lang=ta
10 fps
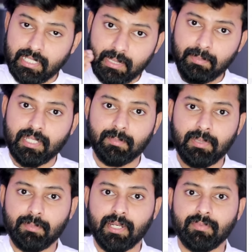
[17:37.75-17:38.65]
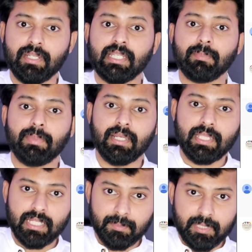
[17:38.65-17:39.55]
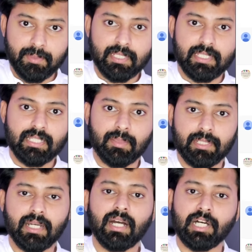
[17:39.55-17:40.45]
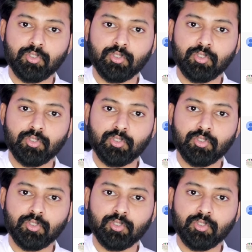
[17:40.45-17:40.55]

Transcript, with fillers: கண்டிப்பாக ரிப்ளை பண்ணிவிடுவேன் நீங்கள் பழைய கமெண்ட் பண்ணியிருந்தீங்க அப்படின்னா